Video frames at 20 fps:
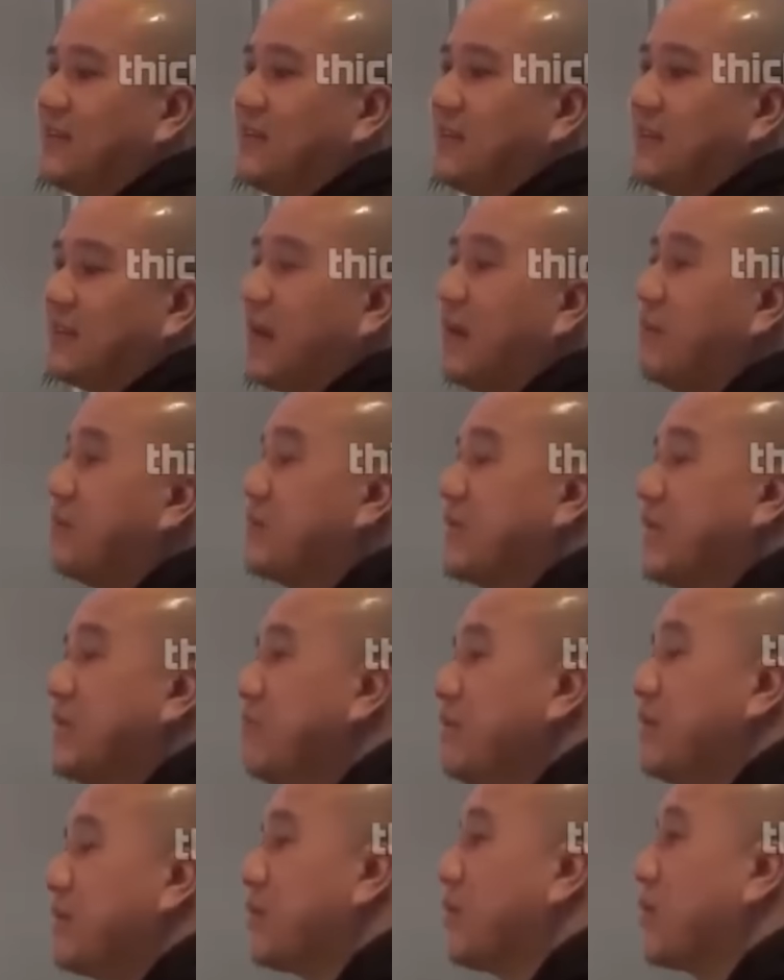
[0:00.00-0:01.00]
Và thậm
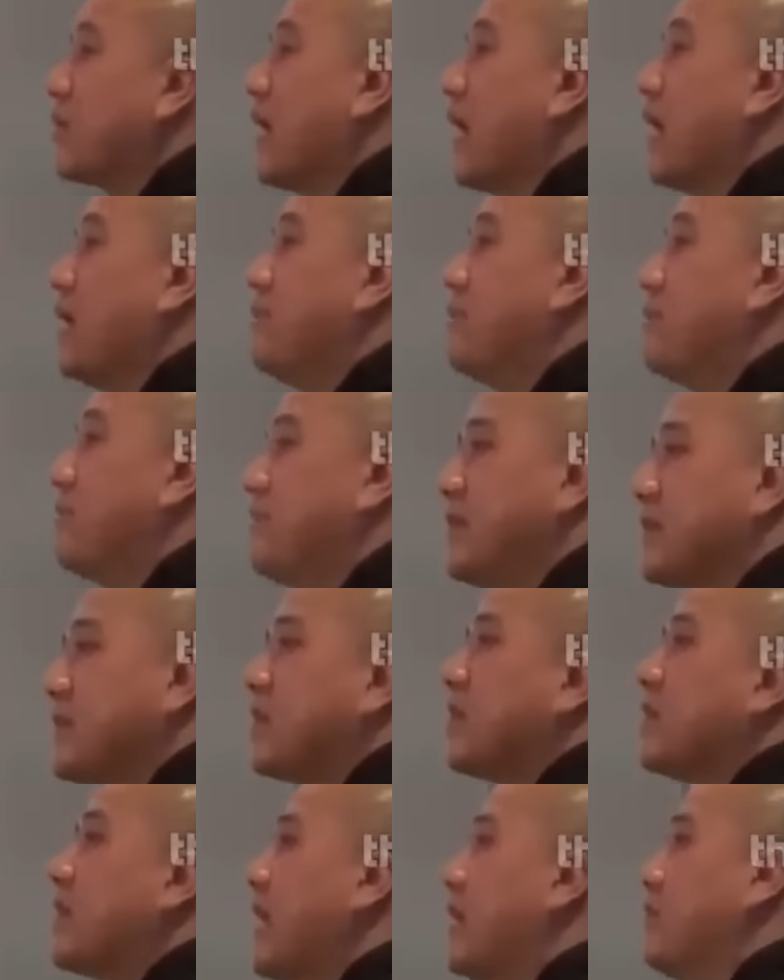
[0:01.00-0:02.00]
chí mình có thể mình viết
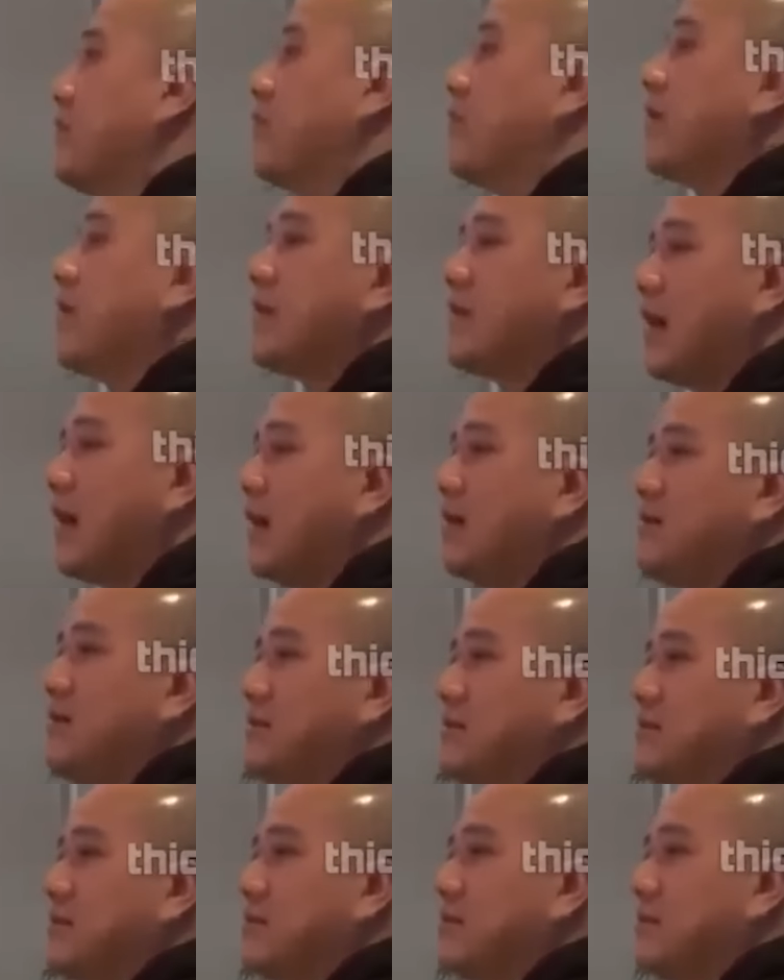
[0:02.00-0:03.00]
cho thầy một lá thơ:
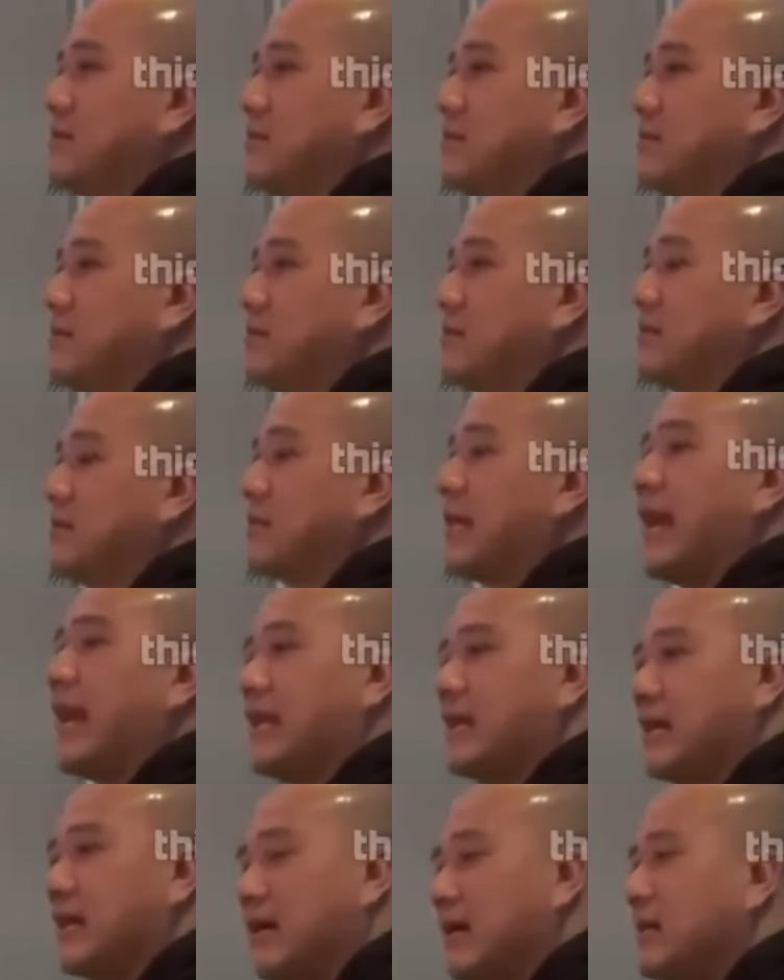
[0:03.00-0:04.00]

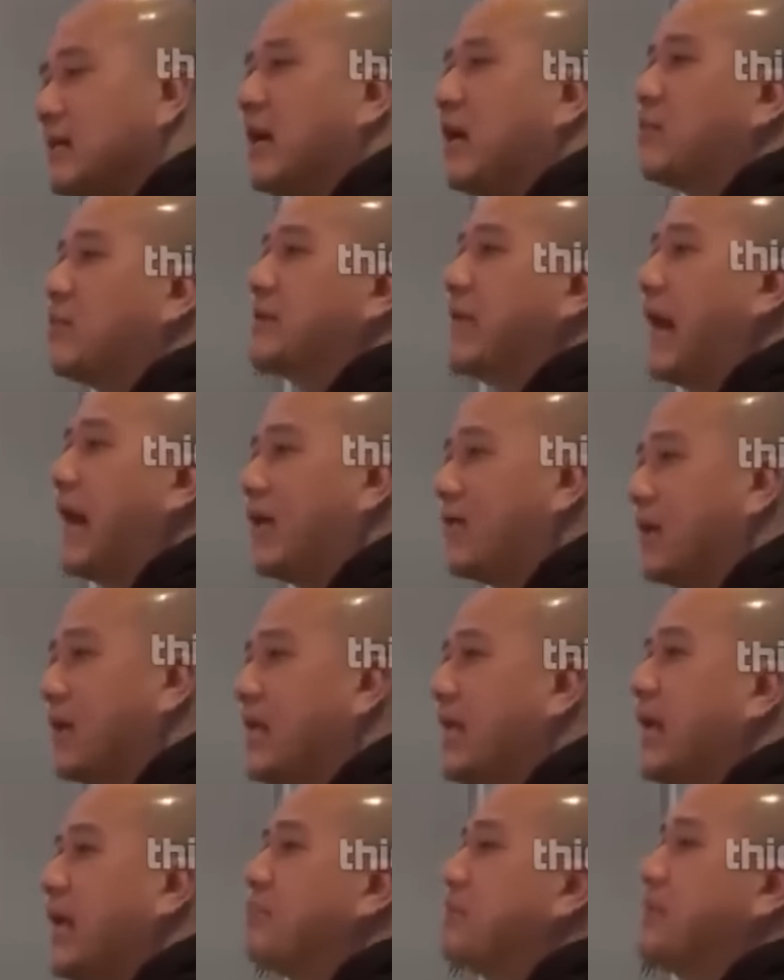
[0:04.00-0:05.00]
thầy ơi học đạo
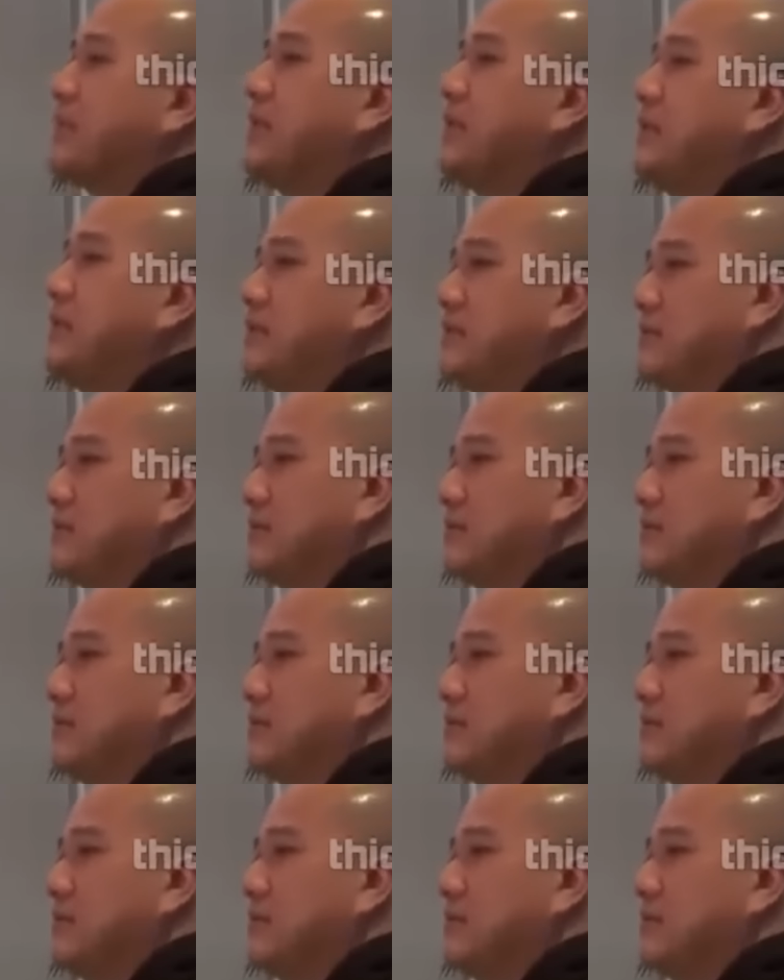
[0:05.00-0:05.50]
để làm chi,